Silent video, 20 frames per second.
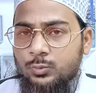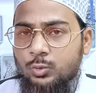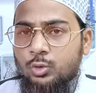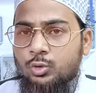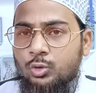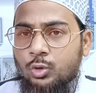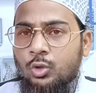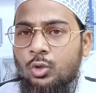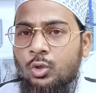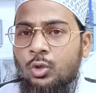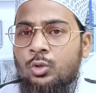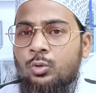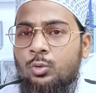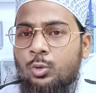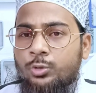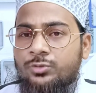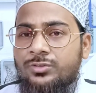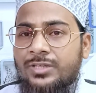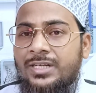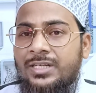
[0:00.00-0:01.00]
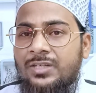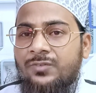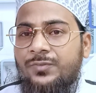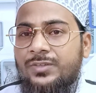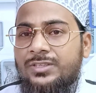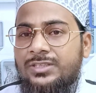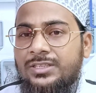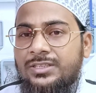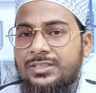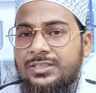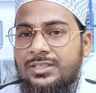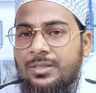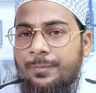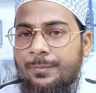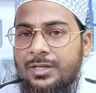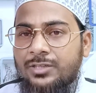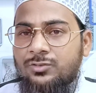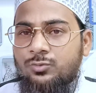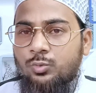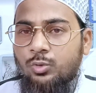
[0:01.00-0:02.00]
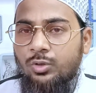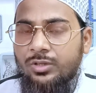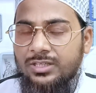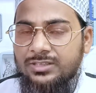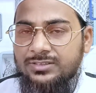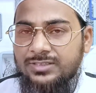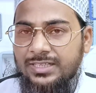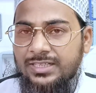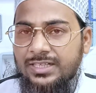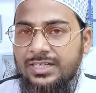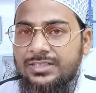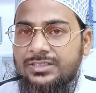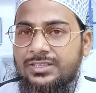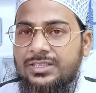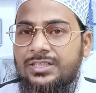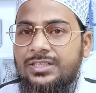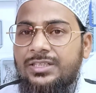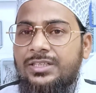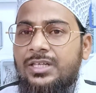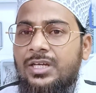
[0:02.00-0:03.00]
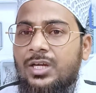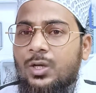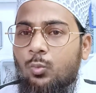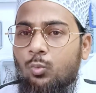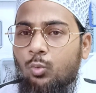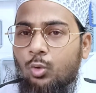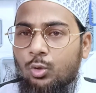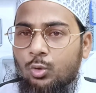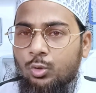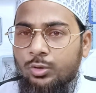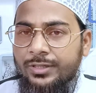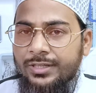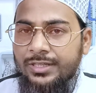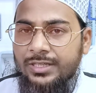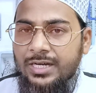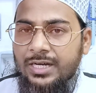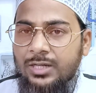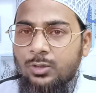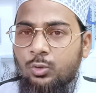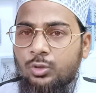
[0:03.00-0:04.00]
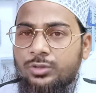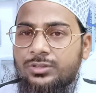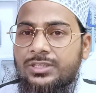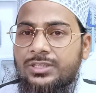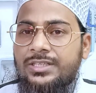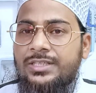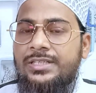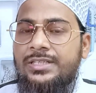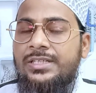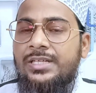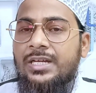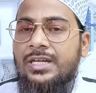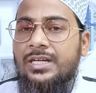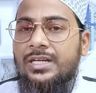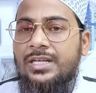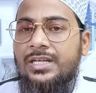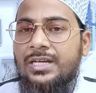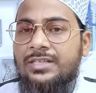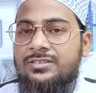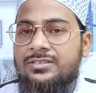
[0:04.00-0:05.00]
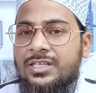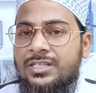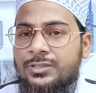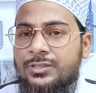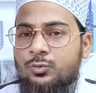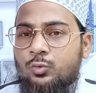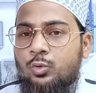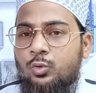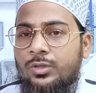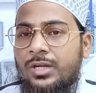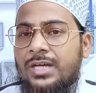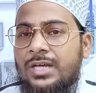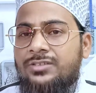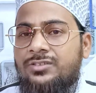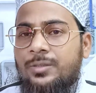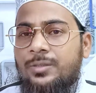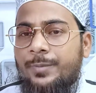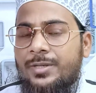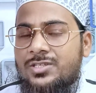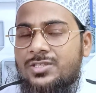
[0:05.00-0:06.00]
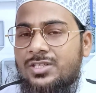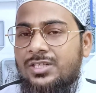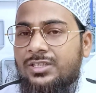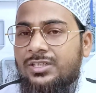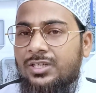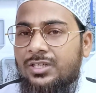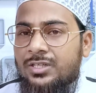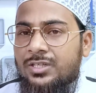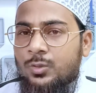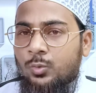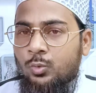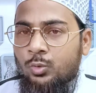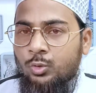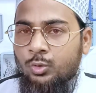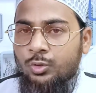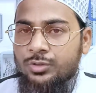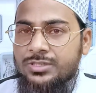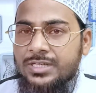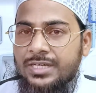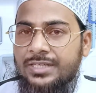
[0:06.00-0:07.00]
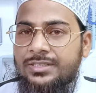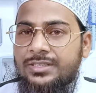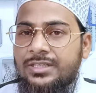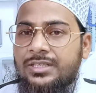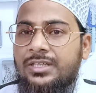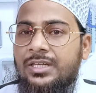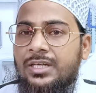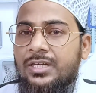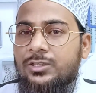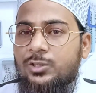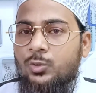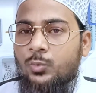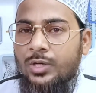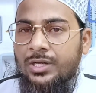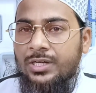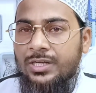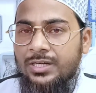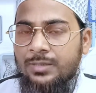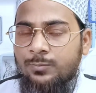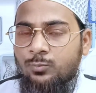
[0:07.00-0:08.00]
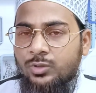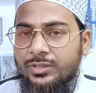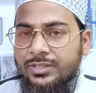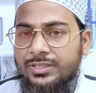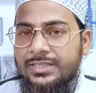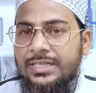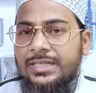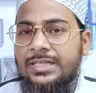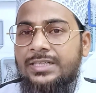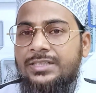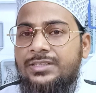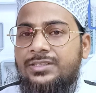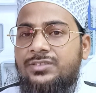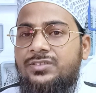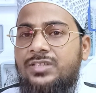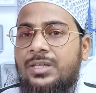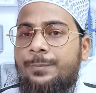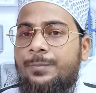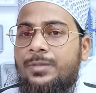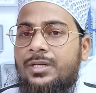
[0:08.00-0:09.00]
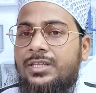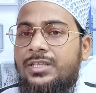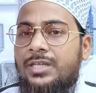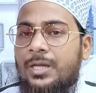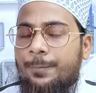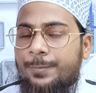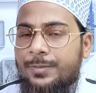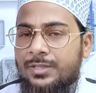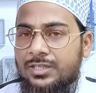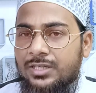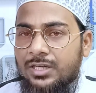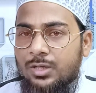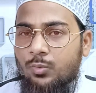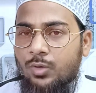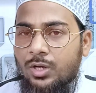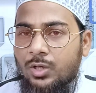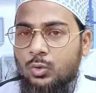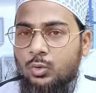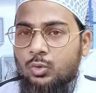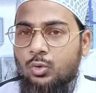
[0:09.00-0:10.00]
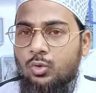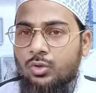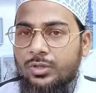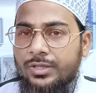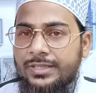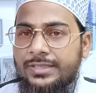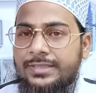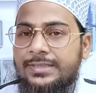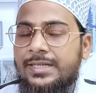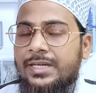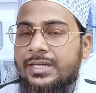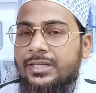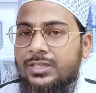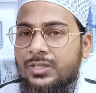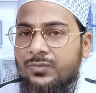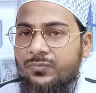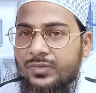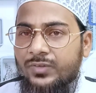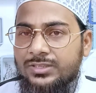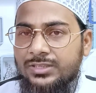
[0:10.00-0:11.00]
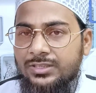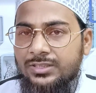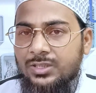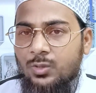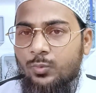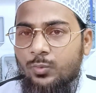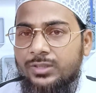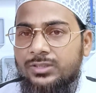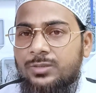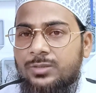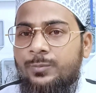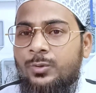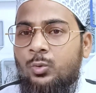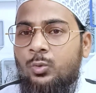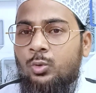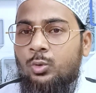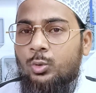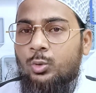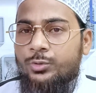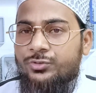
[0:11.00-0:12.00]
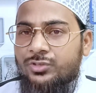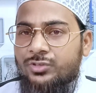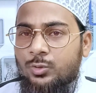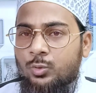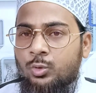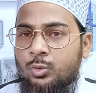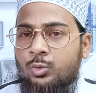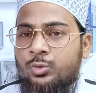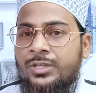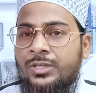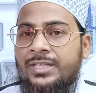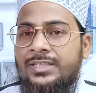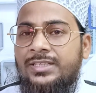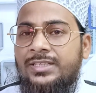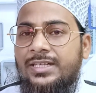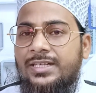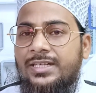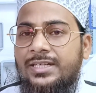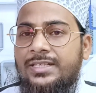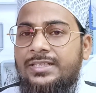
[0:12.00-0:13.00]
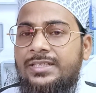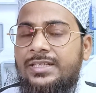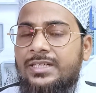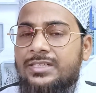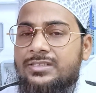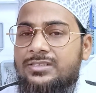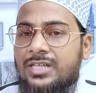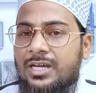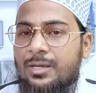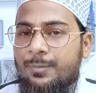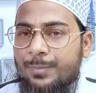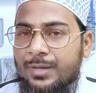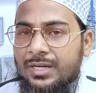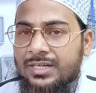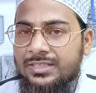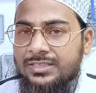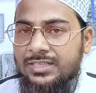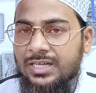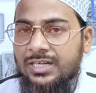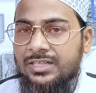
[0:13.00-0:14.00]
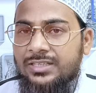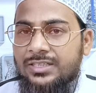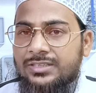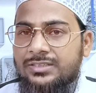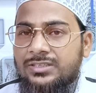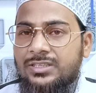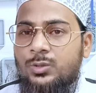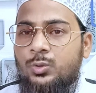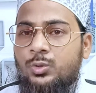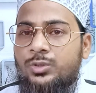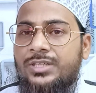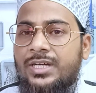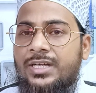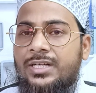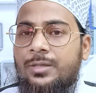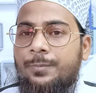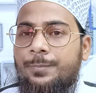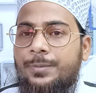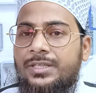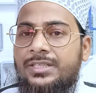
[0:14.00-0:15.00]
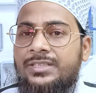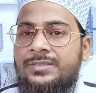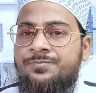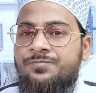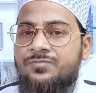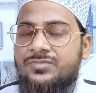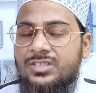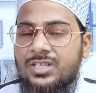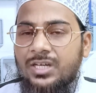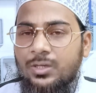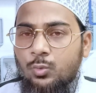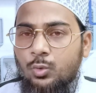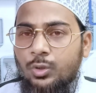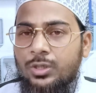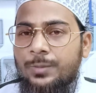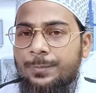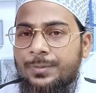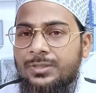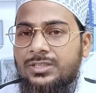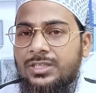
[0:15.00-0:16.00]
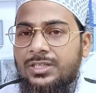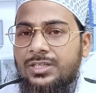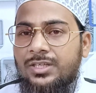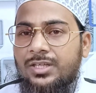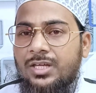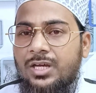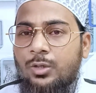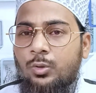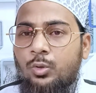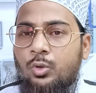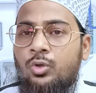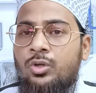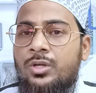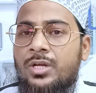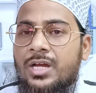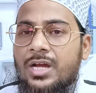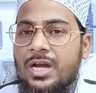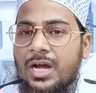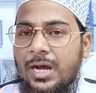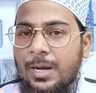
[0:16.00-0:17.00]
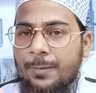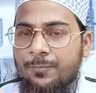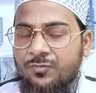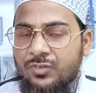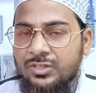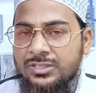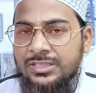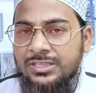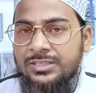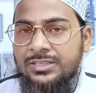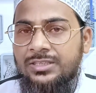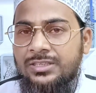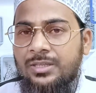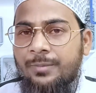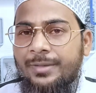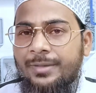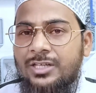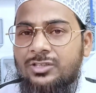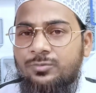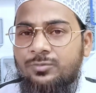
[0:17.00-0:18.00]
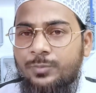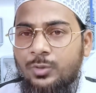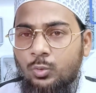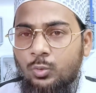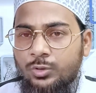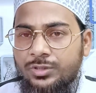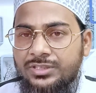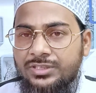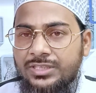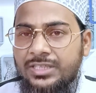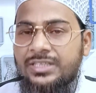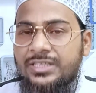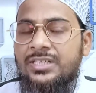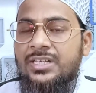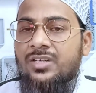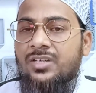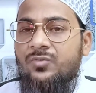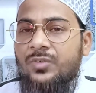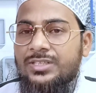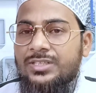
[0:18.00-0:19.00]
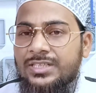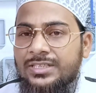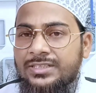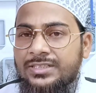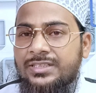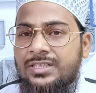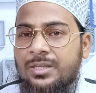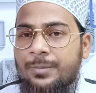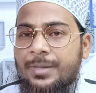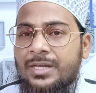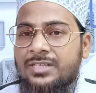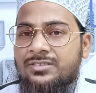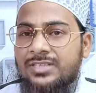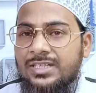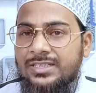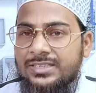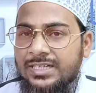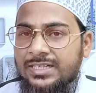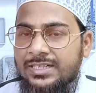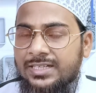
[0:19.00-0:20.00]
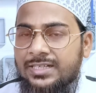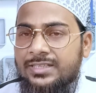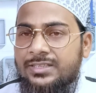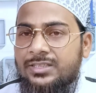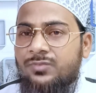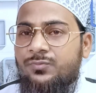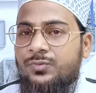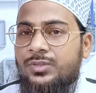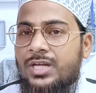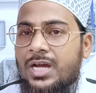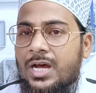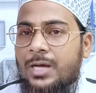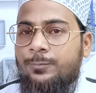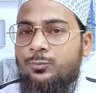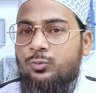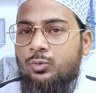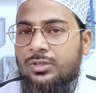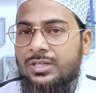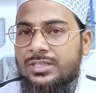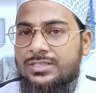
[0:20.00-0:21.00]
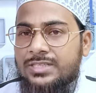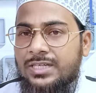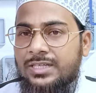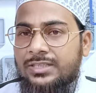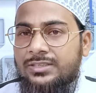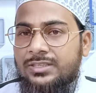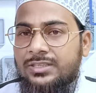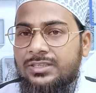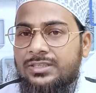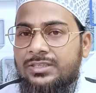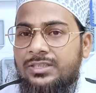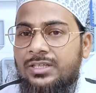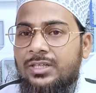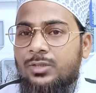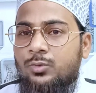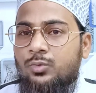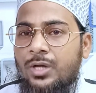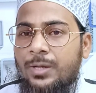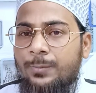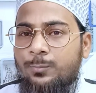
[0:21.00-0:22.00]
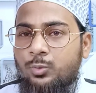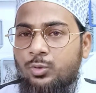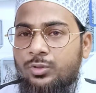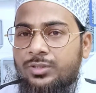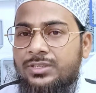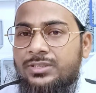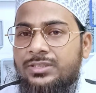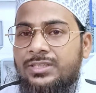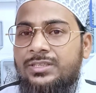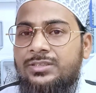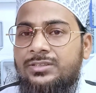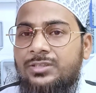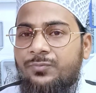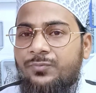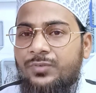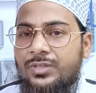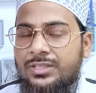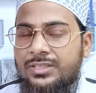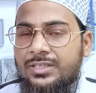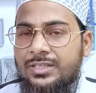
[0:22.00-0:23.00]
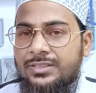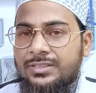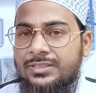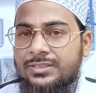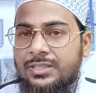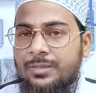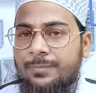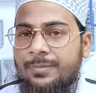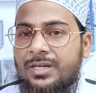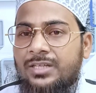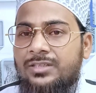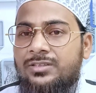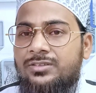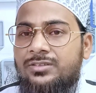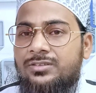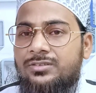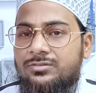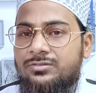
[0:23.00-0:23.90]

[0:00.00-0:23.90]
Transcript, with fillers: तो जो लोग रोज़ाना फजर की नमाज को कज़ा करते हैं वो गुनहगार होते हैं लिहाजा इस गुनाह से बचने के लिए उनको चाहिए कि वह अलार्म वगैरह का इंतज़ाम करें अपने घर वालों को कहें कि फजर के वक्त में उनको ज़रूर उठा दिया करें चाहे पानी डाल करके ही उठाना पड़े या कोई भी तरीका हो आप फजर की नमाज में उठिए फजर की नमाज अदा करिए फिर आप सोना चाहते हैं तो आप थोड़ी देर तफरी करने के बाद